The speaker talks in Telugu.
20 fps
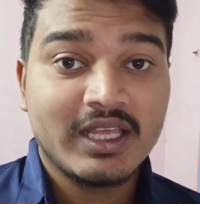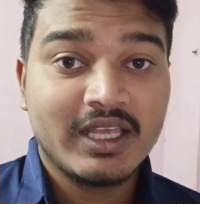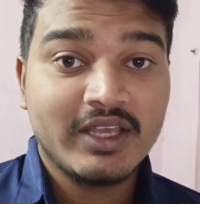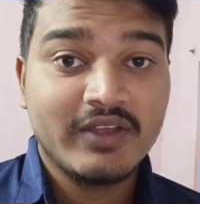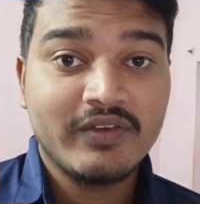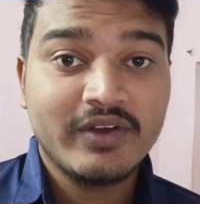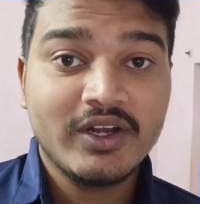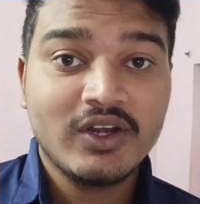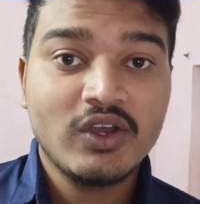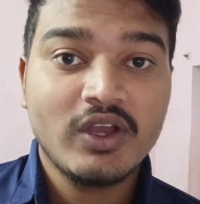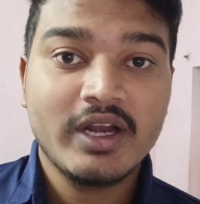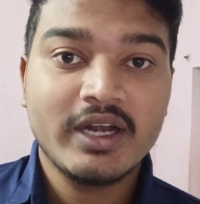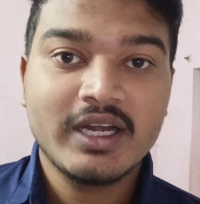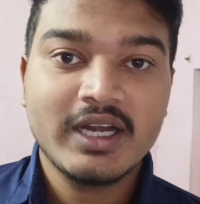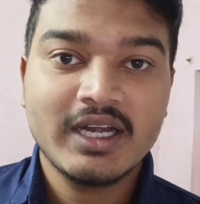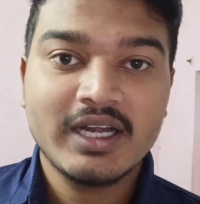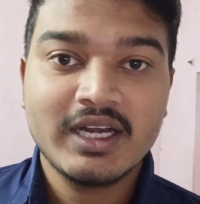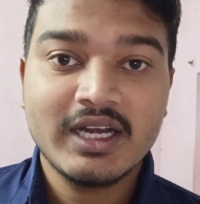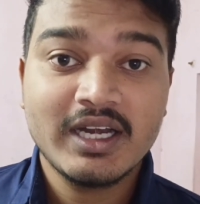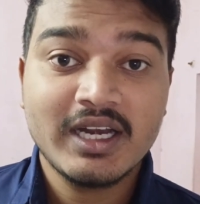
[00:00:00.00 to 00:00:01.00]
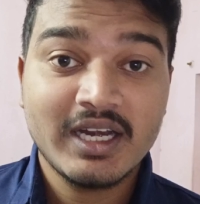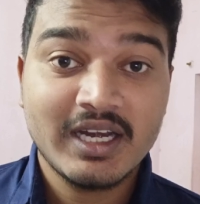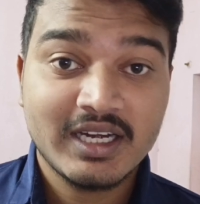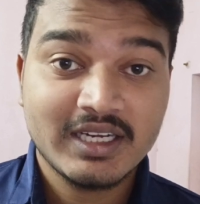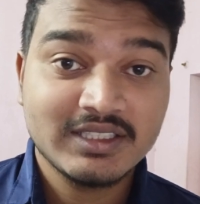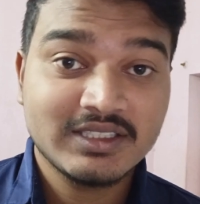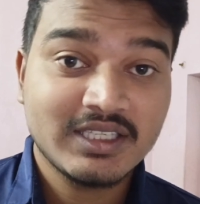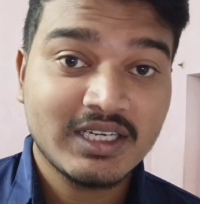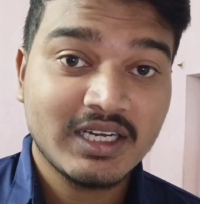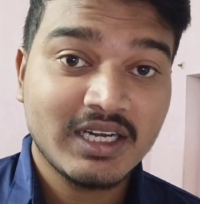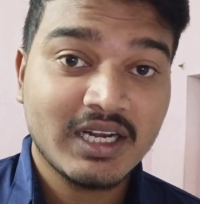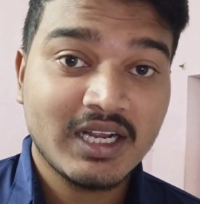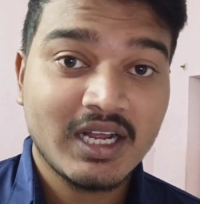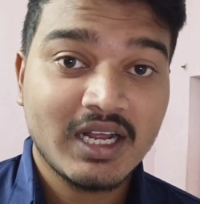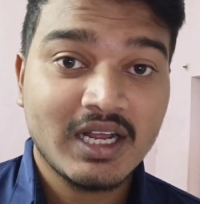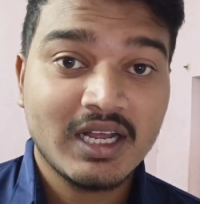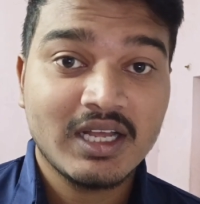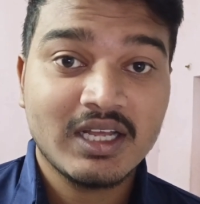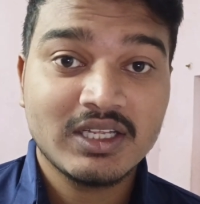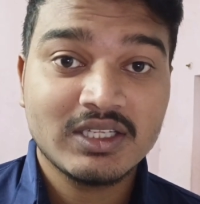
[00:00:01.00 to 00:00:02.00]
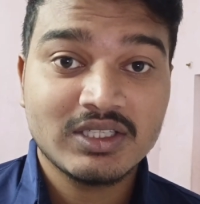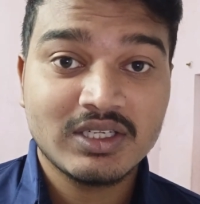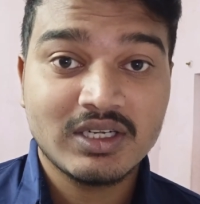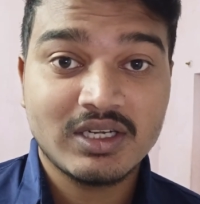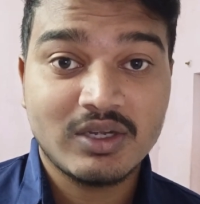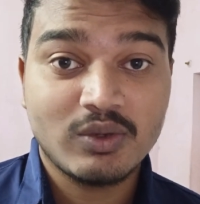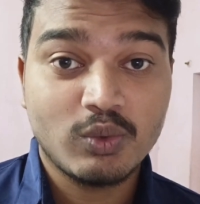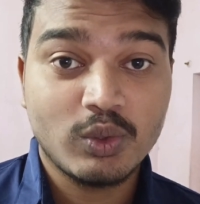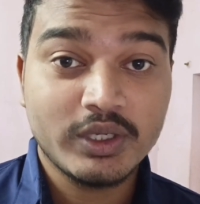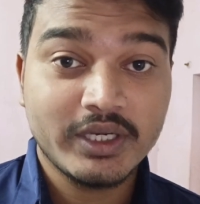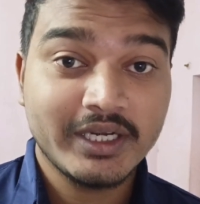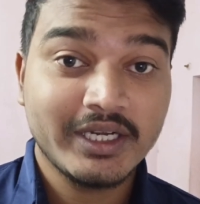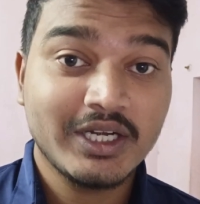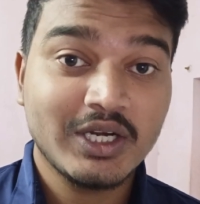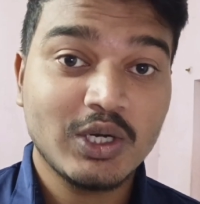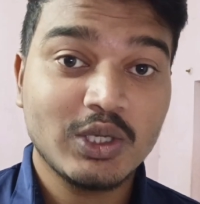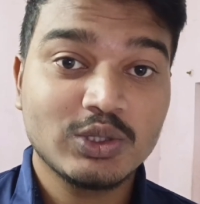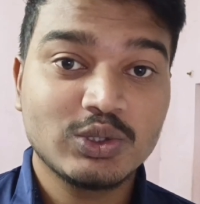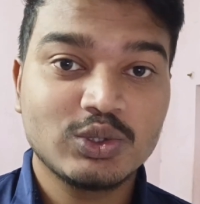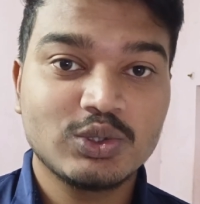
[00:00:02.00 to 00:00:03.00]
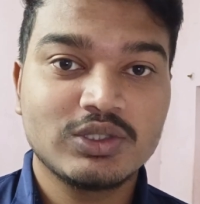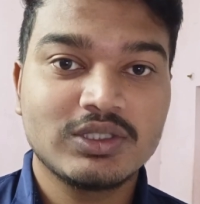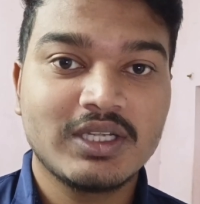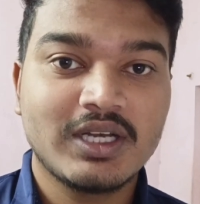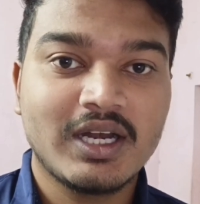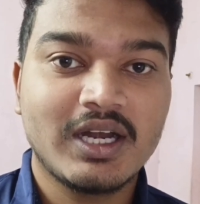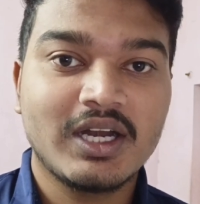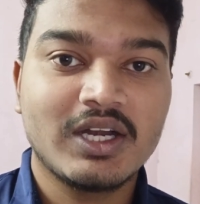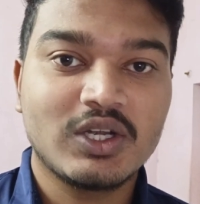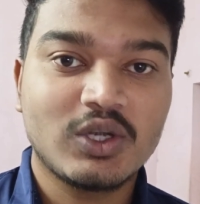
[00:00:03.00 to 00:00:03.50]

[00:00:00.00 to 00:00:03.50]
ఈ వీడియో ఏంటంటే నేను రీసెంట్గా ఓటీటీలో చూసిన